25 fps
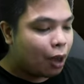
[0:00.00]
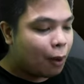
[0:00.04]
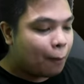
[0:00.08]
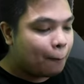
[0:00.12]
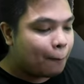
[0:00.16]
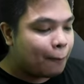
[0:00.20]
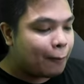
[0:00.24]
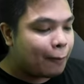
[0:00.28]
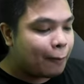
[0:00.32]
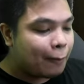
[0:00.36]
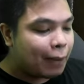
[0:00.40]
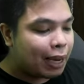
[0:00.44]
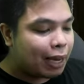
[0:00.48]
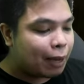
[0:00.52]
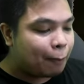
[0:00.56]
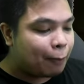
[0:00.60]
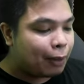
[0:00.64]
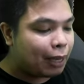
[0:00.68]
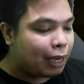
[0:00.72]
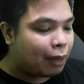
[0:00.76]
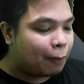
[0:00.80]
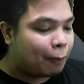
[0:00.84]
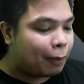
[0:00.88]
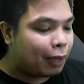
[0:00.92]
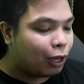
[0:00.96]

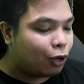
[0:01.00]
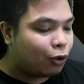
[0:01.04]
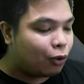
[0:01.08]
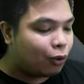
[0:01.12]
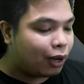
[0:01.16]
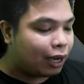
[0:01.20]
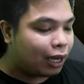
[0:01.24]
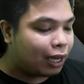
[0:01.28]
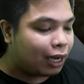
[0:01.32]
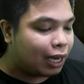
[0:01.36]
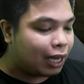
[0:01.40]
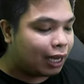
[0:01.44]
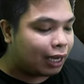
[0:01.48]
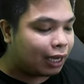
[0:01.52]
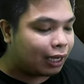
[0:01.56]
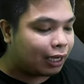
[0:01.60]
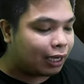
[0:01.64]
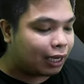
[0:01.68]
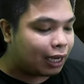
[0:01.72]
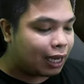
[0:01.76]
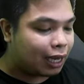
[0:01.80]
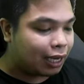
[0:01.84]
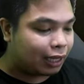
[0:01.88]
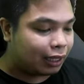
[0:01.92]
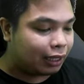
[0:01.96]
Mabibigo ka lang
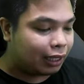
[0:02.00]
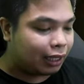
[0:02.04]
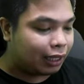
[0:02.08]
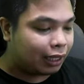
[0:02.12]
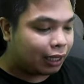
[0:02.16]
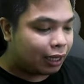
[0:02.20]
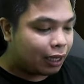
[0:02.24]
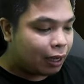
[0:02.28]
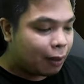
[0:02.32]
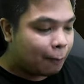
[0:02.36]
Granny.